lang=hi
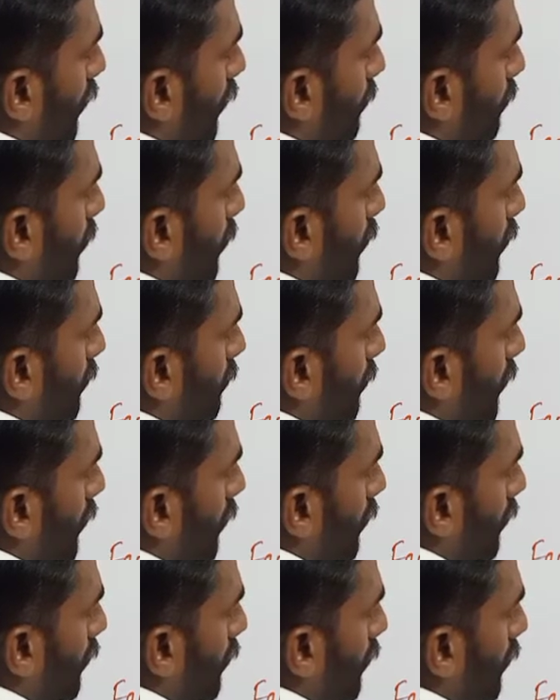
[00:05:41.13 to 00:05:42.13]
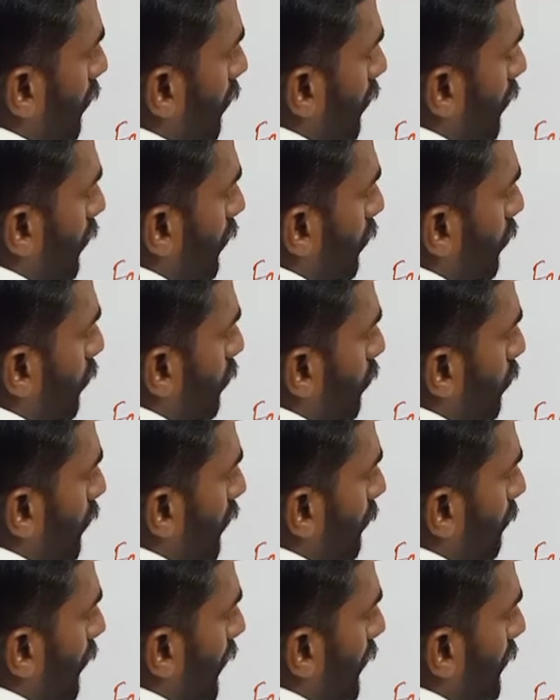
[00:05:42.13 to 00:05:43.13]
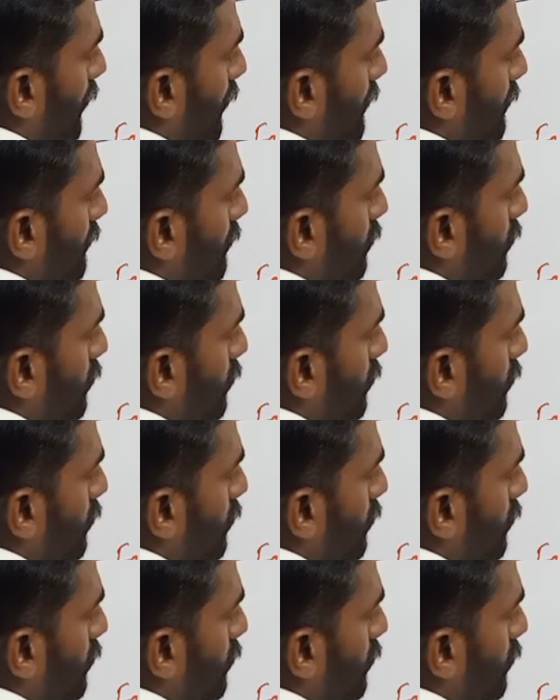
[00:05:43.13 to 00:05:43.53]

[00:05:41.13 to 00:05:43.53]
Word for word: अपॉन में इन दोनों का माइनस